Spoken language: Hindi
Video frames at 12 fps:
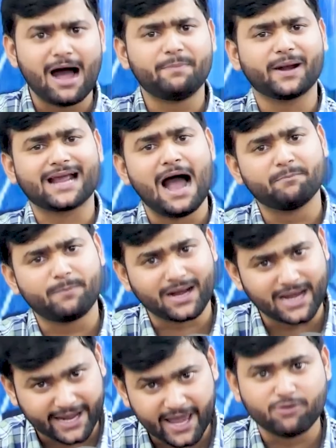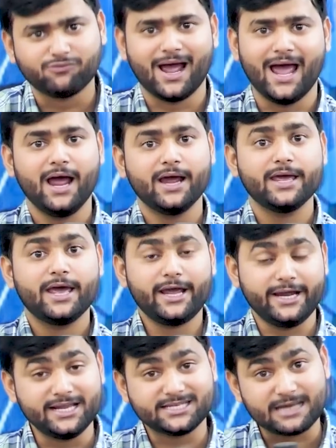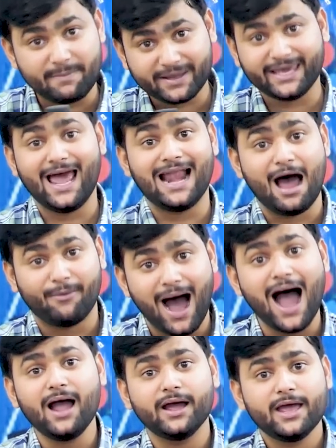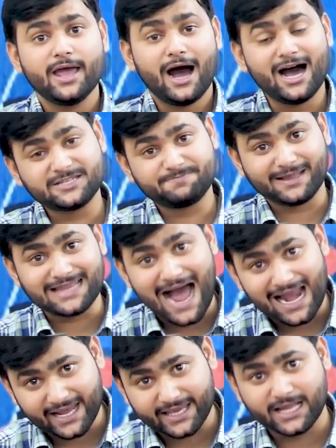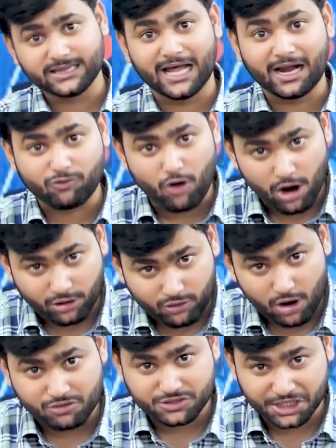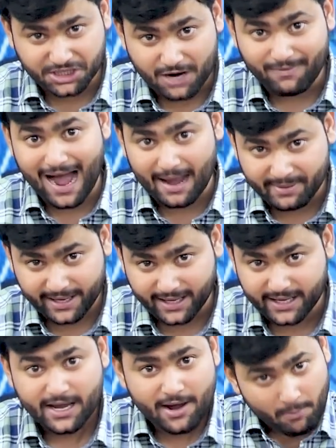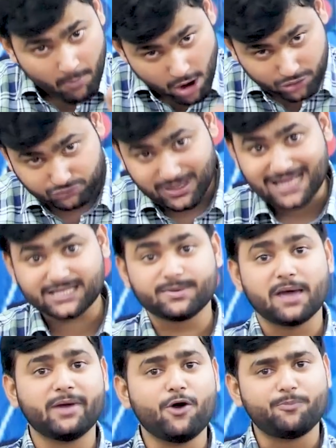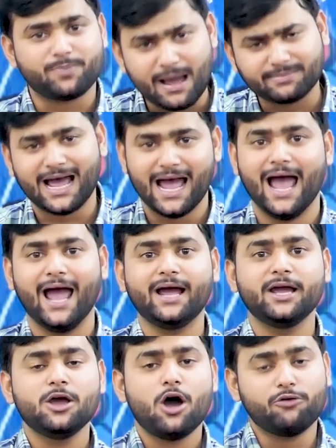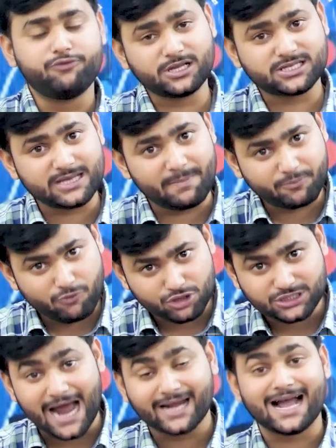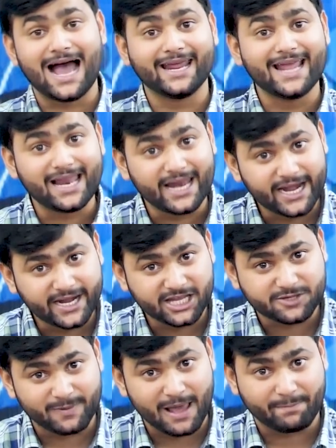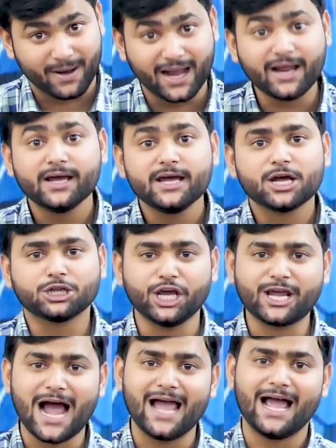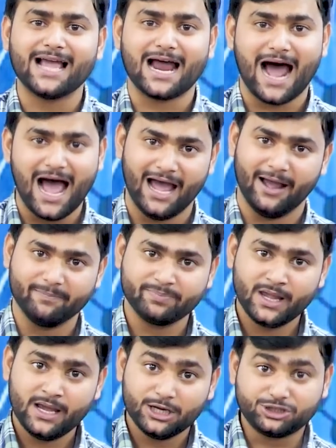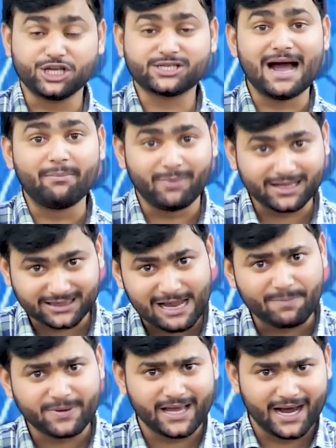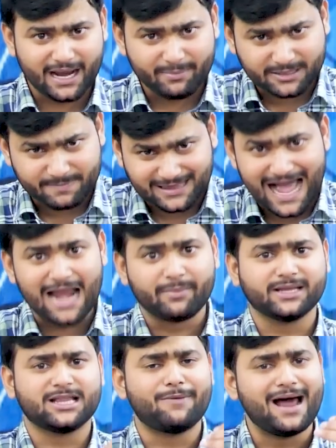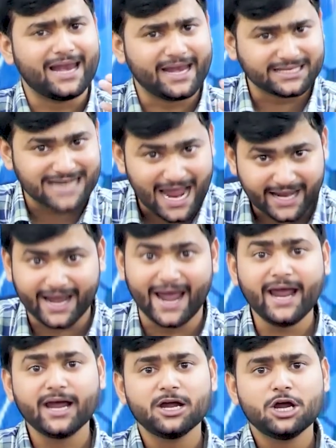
वहां पर काम पर लगे हुए हैं इन सब के अलावा अस्पताल के अंदर कौन कौन सी दवा अभी मौजूदा समय में उपलब्ध है वो सब कुछ जानकारी एलईडी डिस्प्ले पर दिखाया जा रहा है जिसका मतलब कि अगर हम अस्पताल में दवा लेने जाएंगे